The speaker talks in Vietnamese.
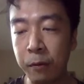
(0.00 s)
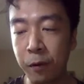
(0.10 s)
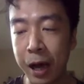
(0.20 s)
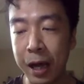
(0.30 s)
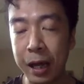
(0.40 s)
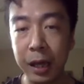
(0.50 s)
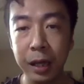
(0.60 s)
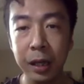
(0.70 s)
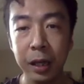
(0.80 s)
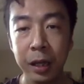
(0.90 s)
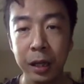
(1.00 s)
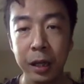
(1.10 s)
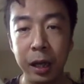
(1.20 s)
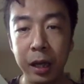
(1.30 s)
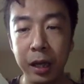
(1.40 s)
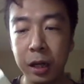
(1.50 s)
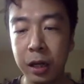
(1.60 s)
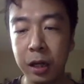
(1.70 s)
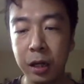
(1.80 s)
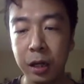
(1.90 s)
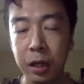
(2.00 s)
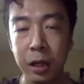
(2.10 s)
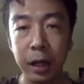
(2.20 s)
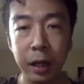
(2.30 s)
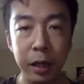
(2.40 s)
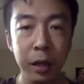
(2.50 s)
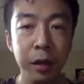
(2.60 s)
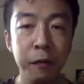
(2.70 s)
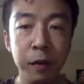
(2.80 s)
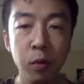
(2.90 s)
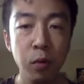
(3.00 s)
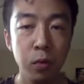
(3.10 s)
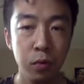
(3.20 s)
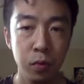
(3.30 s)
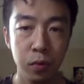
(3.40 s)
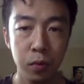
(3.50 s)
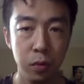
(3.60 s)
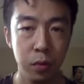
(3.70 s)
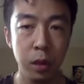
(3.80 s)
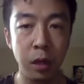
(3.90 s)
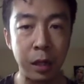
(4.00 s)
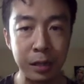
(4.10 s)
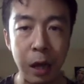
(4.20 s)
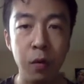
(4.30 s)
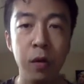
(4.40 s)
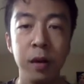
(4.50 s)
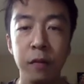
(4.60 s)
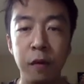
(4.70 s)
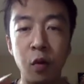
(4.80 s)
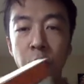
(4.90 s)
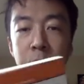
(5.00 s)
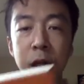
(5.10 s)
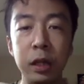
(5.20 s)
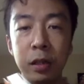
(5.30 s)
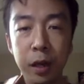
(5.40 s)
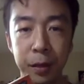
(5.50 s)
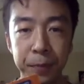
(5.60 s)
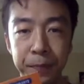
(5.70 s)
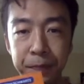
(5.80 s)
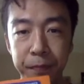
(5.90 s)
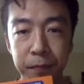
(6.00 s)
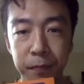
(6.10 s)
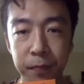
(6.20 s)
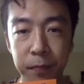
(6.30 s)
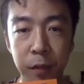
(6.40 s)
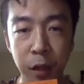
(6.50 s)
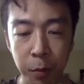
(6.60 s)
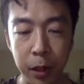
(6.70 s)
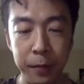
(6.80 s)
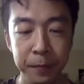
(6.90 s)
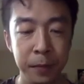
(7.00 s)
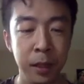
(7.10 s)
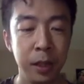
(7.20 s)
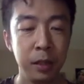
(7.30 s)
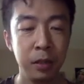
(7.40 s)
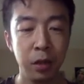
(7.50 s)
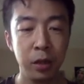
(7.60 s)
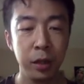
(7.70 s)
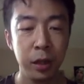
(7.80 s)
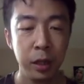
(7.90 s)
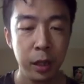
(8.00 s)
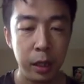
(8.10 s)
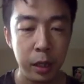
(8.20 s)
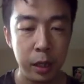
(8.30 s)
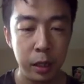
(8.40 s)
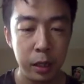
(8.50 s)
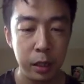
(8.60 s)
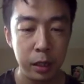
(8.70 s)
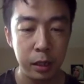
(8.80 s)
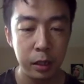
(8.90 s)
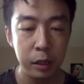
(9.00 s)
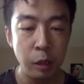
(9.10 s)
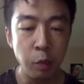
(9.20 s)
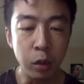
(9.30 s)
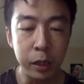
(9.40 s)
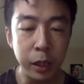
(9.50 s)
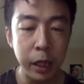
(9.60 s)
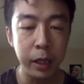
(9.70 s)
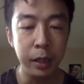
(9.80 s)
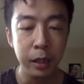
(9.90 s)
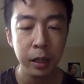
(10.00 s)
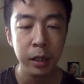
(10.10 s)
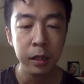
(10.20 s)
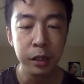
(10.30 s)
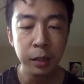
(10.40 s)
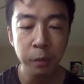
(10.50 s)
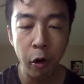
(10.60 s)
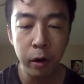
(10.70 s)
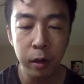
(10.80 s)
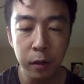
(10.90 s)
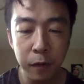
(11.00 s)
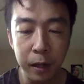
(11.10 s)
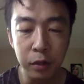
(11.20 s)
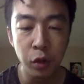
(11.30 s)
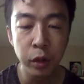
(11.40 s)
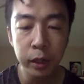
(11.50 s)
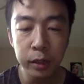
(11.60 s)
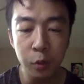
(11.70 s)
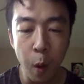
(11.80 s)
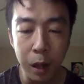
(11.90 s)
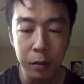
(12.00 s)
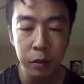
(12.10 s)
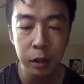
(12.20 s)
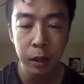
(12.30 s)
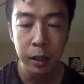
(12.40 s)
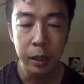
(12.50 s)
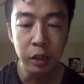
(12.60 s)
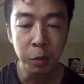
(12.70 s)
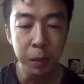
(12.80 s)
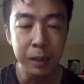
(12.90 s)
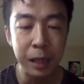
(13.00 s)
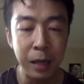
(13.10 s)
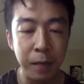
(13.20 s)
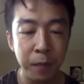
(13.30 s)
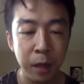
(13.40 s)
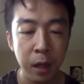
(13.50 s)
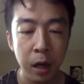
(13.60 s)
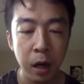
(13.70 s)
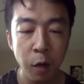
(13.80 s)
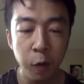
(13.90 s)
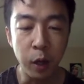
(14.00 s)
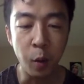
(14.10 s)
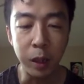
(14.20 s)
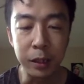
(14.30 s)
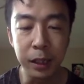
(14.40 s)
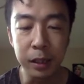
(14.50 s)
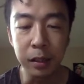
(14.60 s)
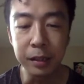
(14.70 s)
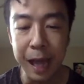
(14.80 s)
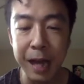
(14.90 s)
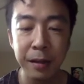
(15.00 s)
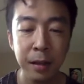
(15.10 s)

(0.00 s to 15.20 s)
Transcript: phá cái cái à, cái cái review ở đằng sau và cùng cái lời tựa được không ạ rồi à, trong cuốn sách này Jim Lawyer và Tony Schwartz đã chứng minh rằng không phải quản trị thời gian